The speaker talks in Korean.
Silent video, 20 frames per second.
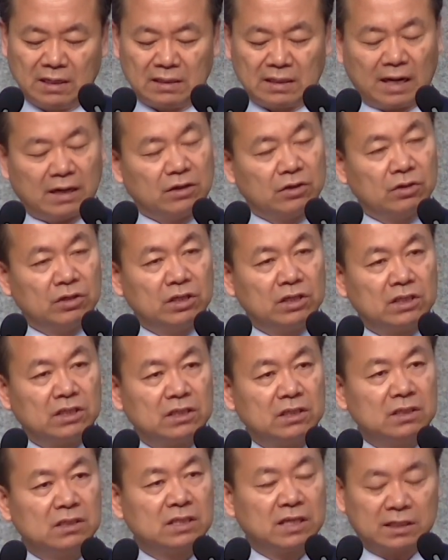당연히
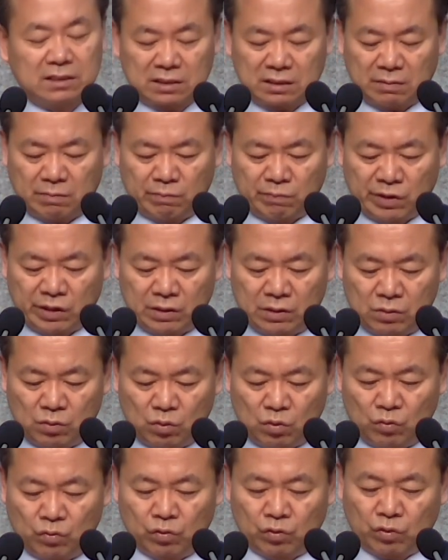신사 참배를
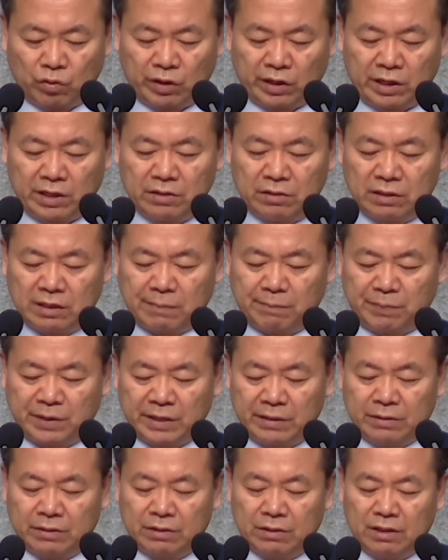온 교회가
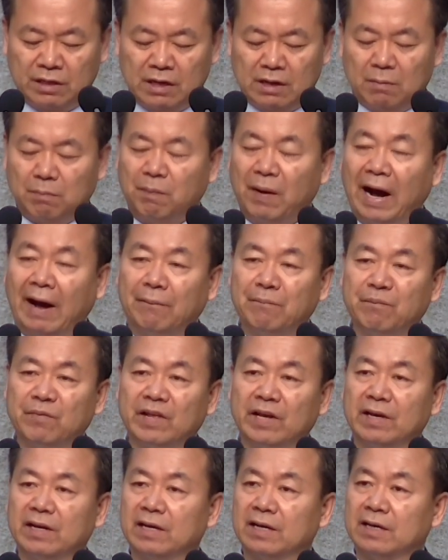연합하여
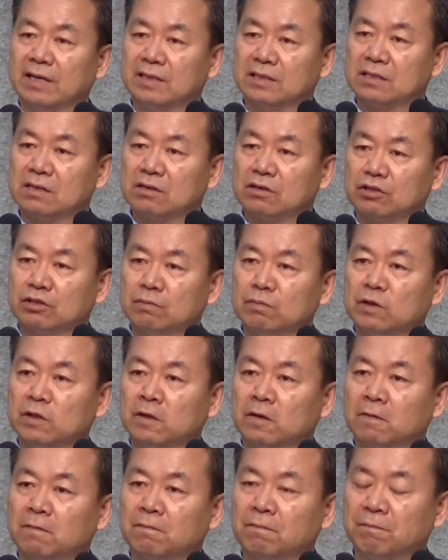반대해야 했을
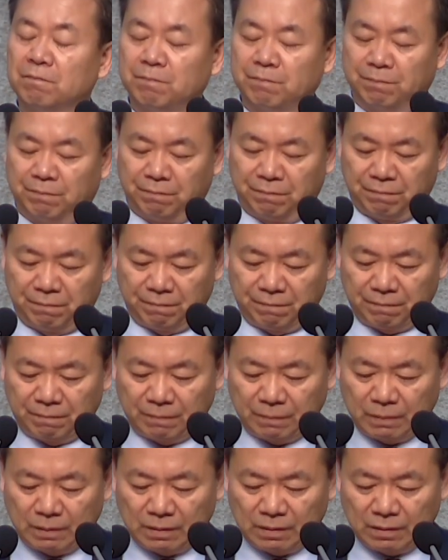것입니다.
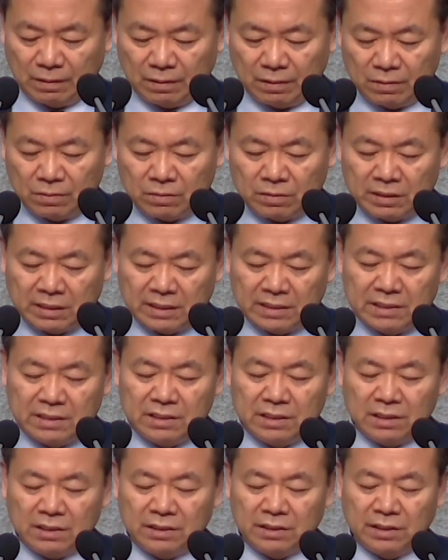그러나
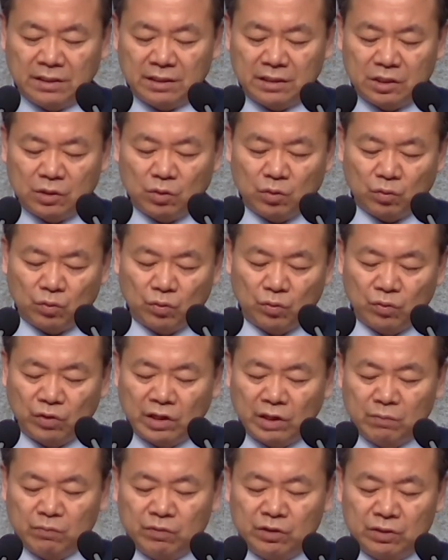이에 대해 기독교
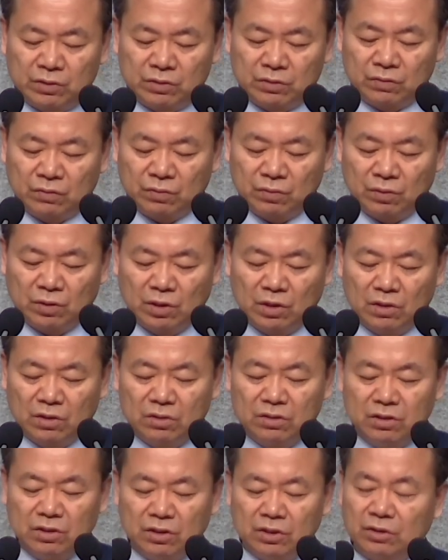내부에서도
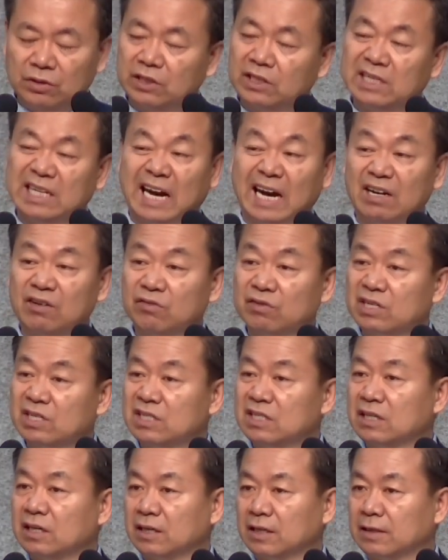의견이 나누기
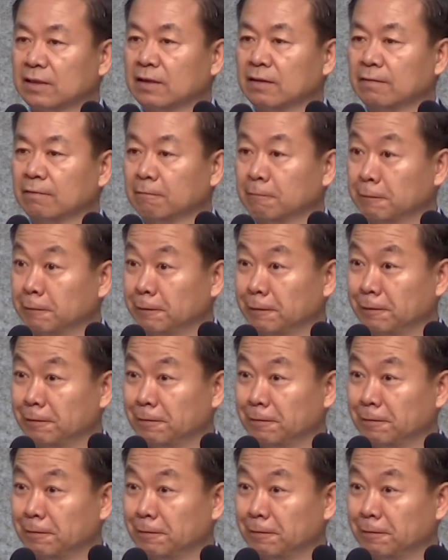시작했다는 거예요.